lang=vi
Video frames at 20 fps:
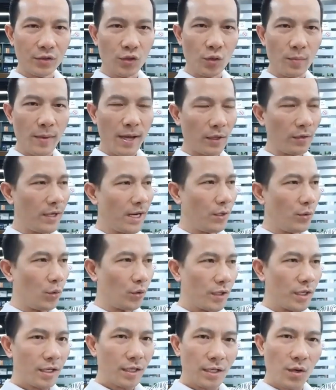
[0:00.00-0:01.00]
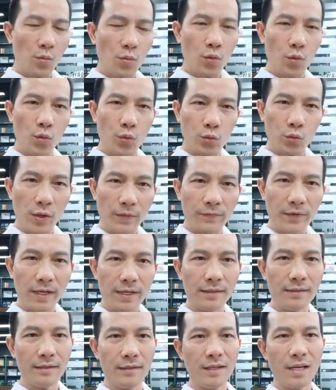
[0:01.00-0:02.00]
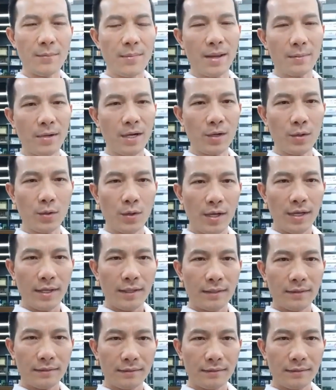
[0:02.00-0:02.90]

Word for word: rồi bạn có đầy đủ những cái công cụ tuyệt vời hơn nữa để bạn bắt đầu